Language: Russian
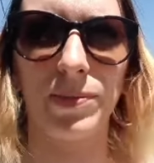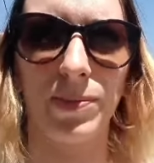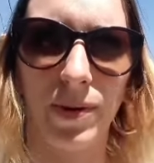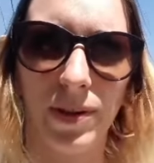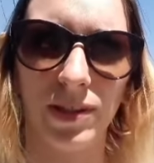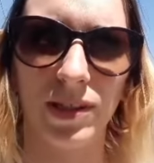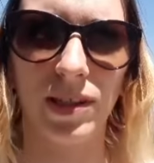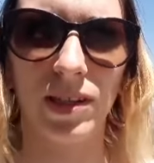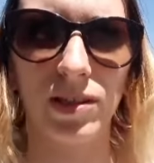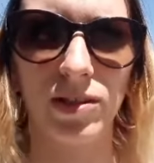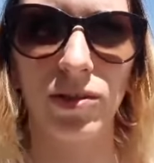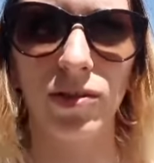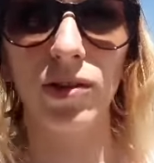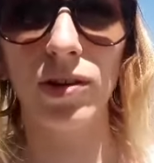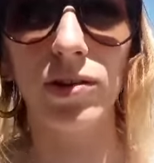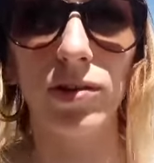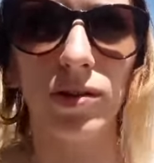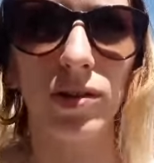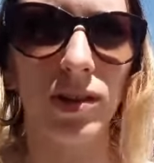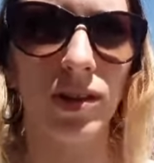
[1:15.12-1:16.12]
паспортный
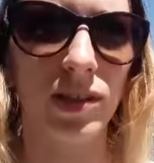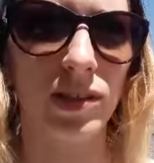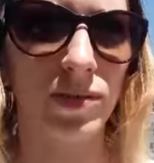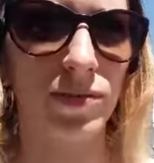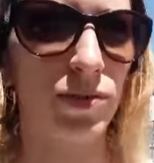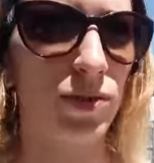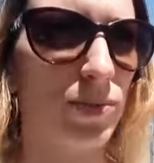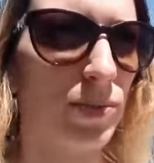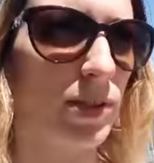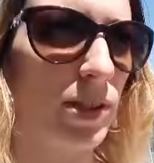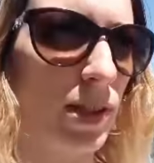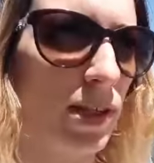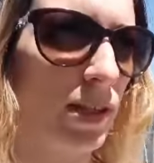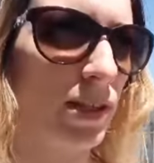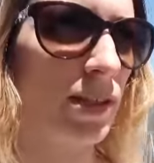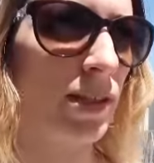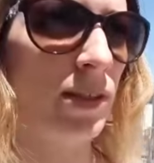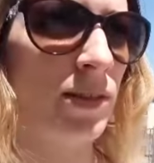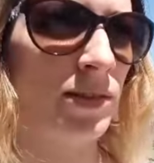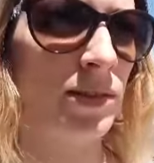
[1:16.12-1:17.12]
контроль, долго это все было
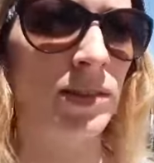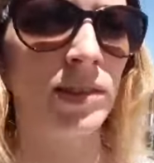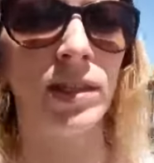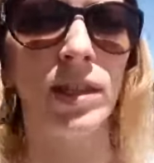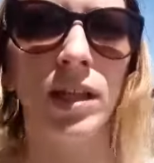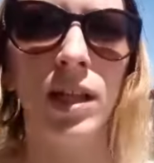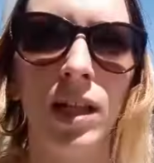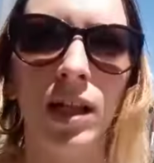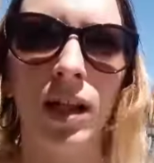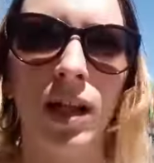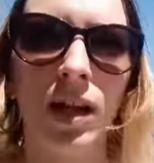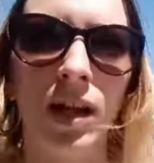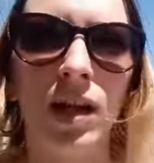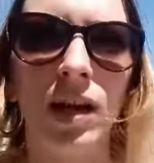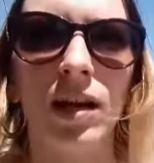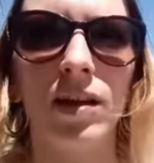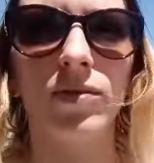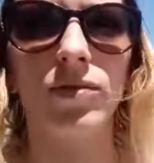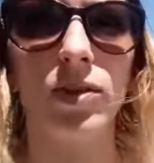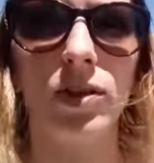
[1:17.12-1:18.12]
как-то.
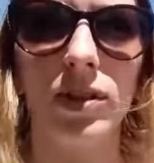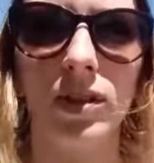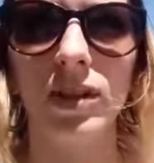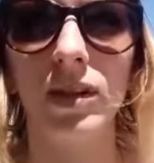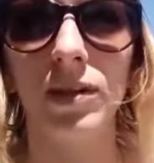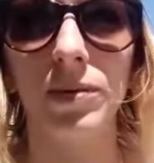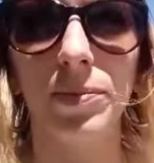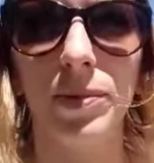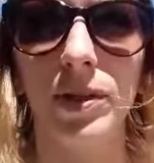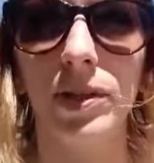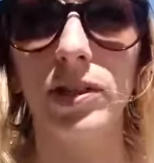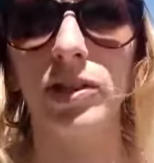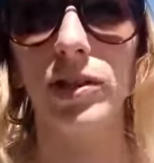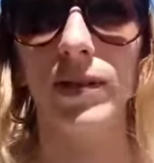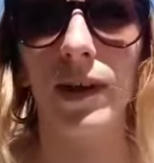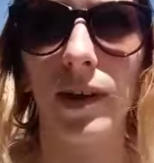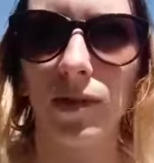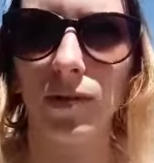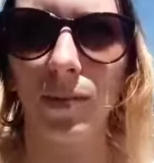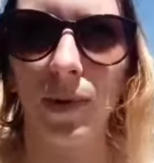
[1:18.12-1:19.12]
Вот, и
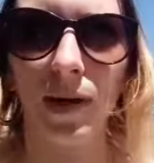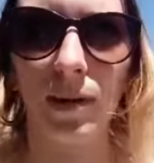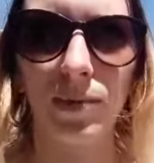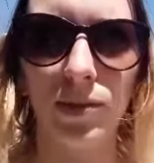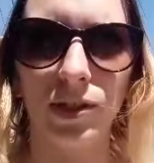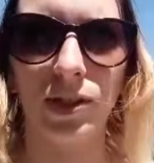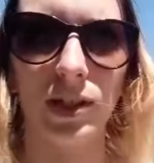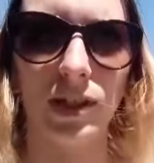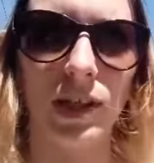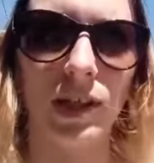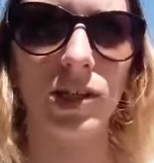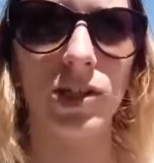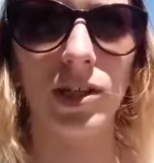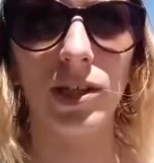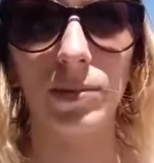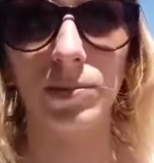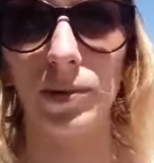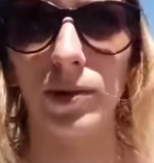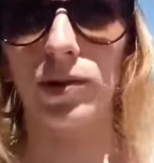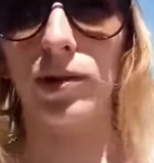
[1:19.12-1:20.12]
переночевали у бабушки
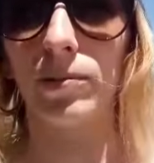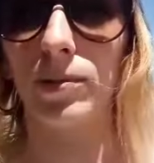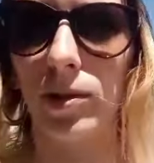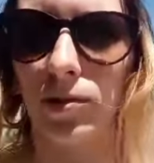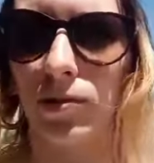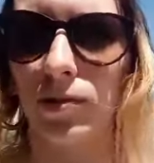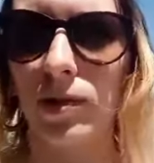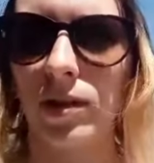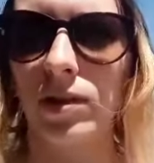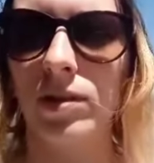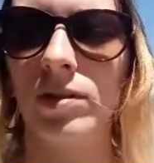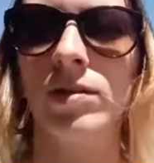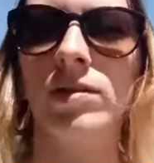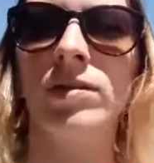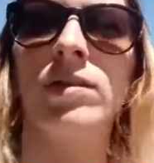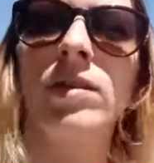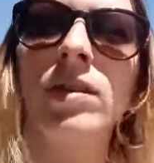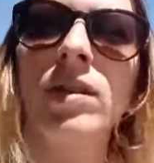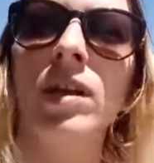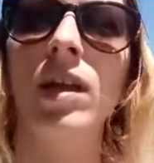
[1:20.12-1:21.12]
нашей, и потом оттуда
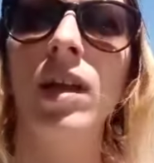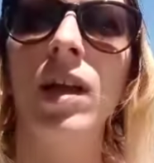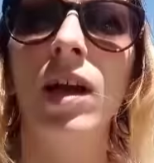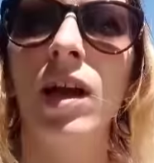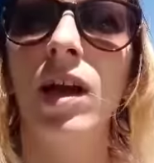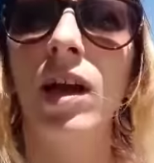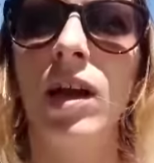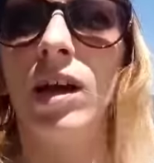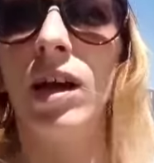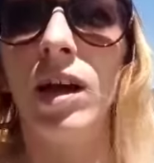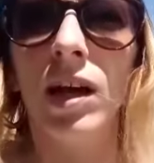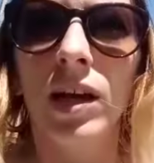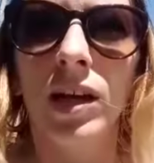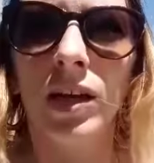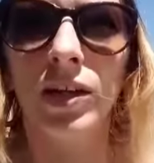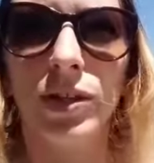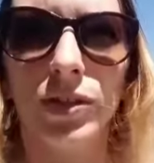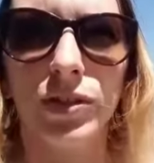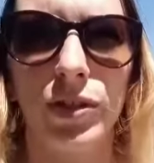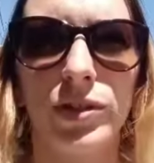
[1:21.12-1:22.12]

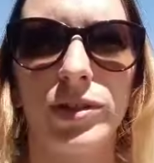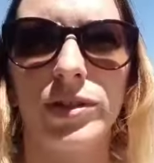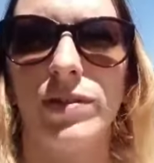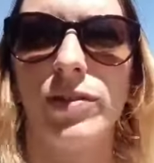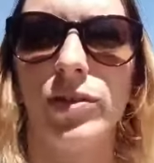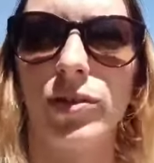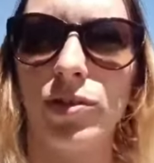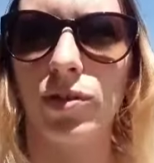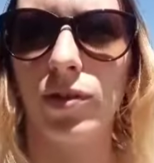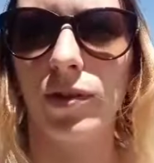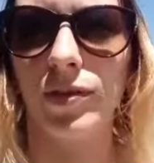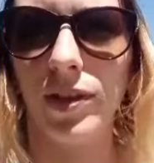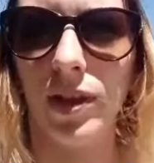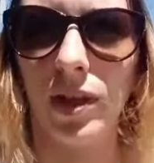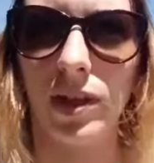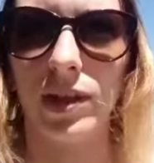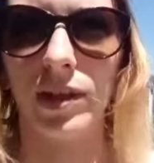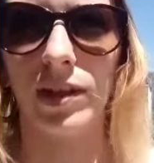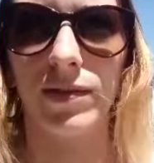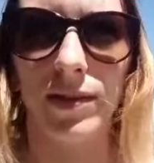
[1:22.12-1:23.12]
еще 9 часов
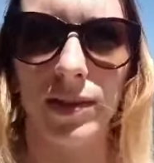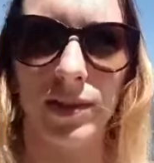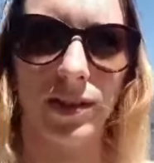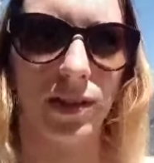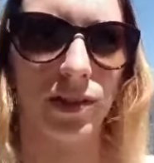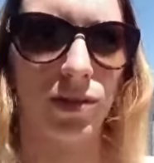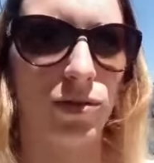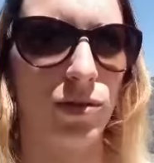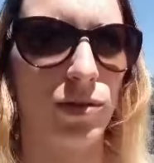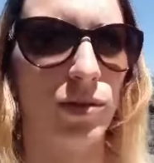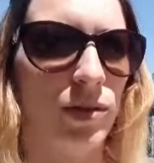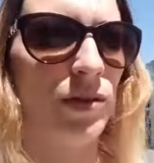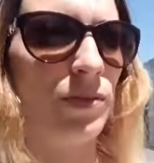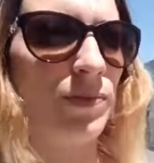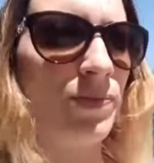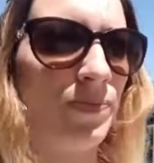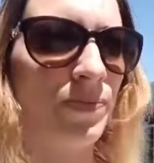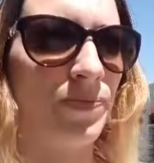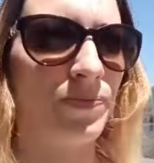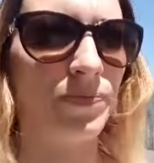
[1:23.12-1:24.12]
ехали в Одессу.
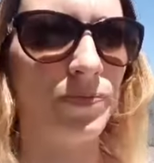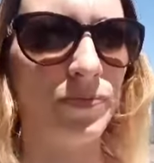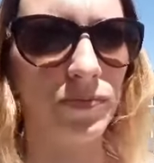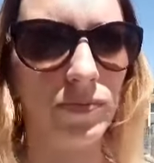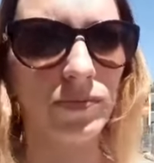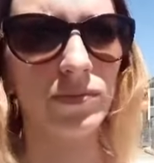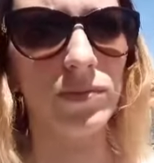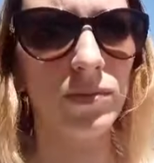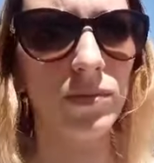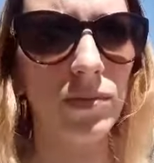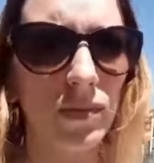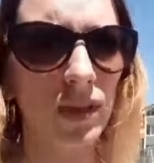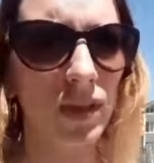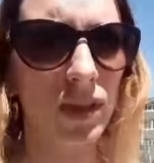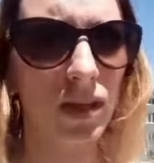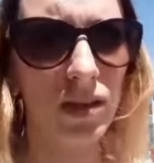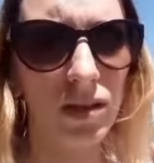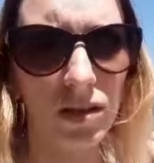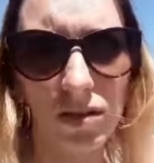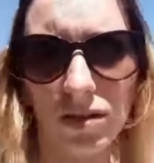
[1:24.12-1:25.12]

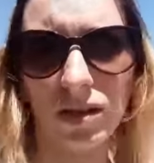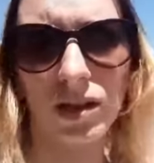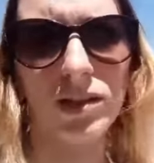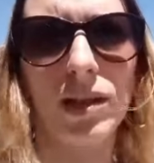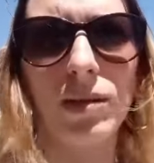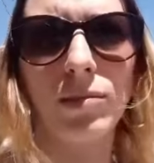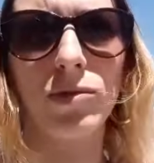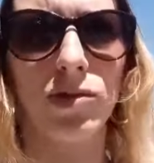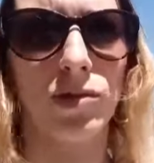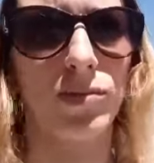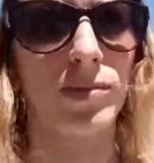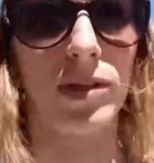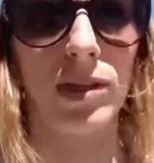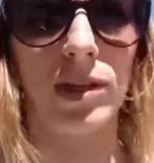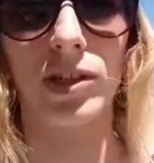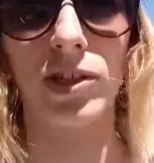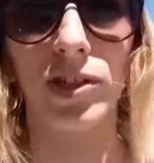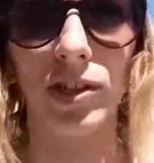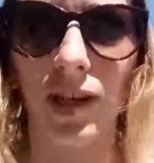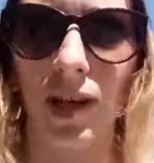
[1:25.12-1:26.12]
Э, хотя можно
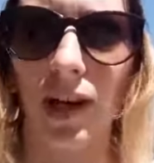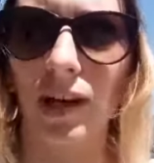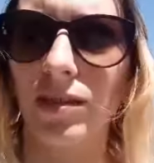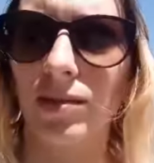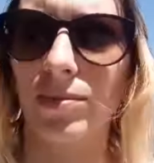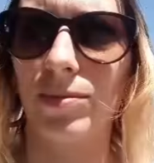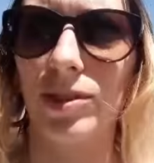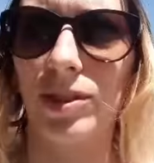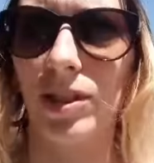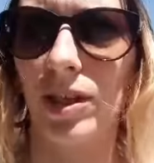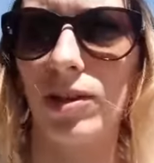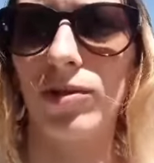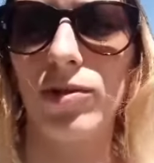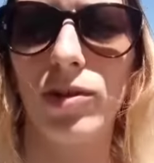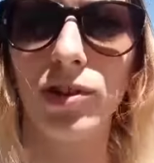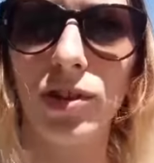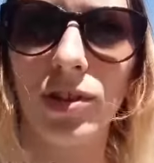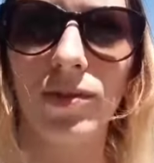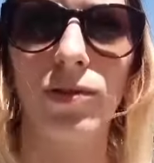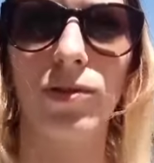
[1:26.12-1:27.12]
было, конечно, гораздо быстрее,
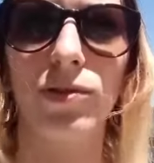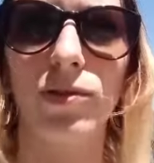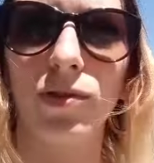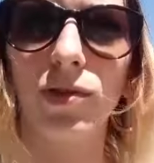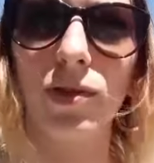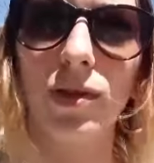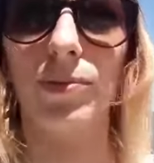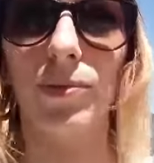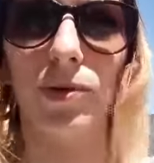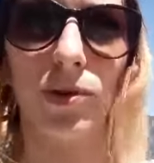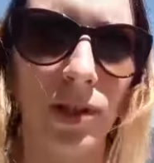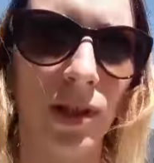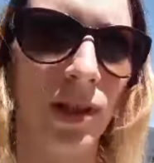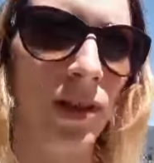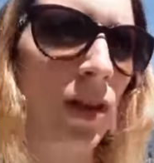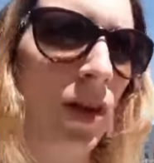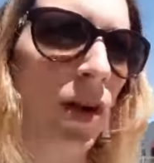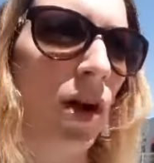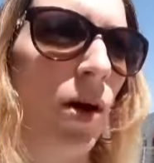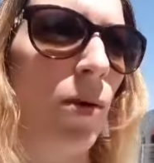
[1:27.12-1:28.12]
но я же говорю, дороги
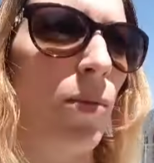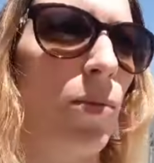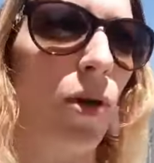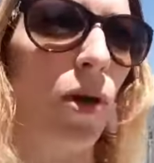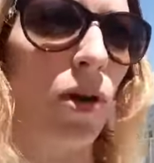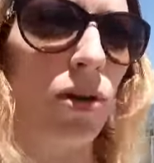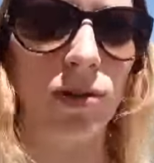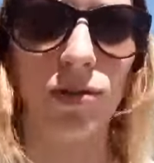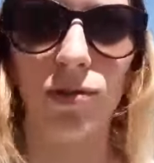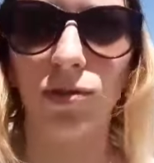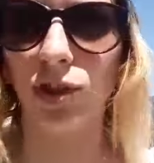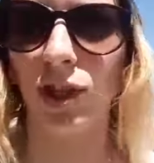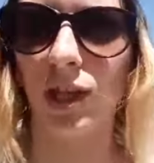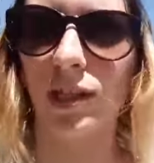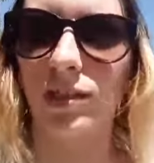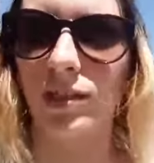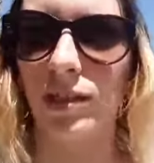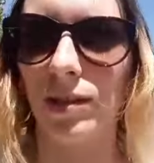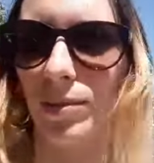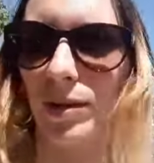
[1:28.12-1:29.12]
просто, просто
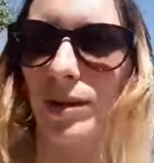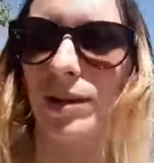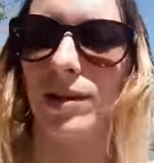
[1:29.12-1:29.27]
ужасные